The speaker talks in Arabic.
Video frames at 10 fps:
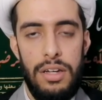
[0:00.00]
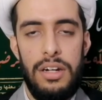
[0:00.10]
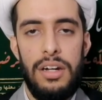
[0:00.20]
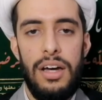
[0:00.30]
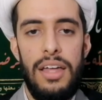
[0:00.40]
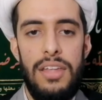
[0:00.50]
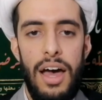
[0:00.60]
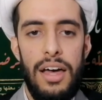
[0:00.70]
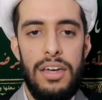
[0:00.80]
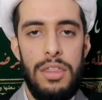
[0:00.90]

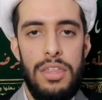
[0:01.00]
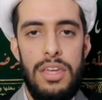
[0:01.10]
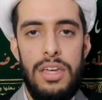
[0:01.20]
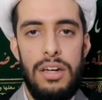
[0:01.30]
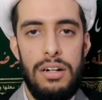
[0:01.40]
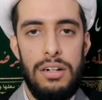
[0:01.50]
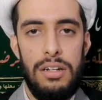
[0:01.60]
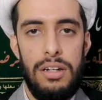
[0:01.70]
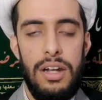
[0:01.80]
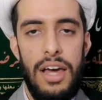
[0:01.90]
انخدع كثير
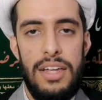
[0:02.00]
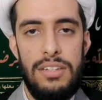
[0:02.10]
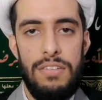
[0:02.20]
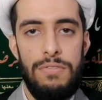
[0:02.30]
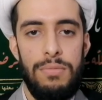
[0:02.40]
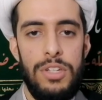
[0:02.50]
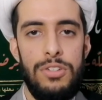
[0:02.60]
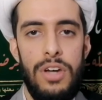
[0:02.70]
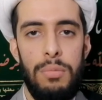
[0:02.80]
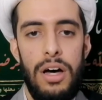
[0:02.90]
للأسف من
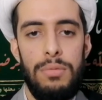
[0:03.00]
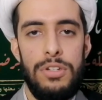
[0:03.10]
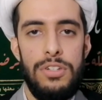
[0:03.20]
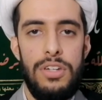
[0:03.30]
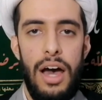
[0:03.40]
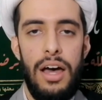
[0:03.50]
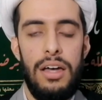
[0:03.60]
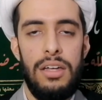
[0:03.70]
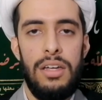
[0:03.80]
شباب الشيعة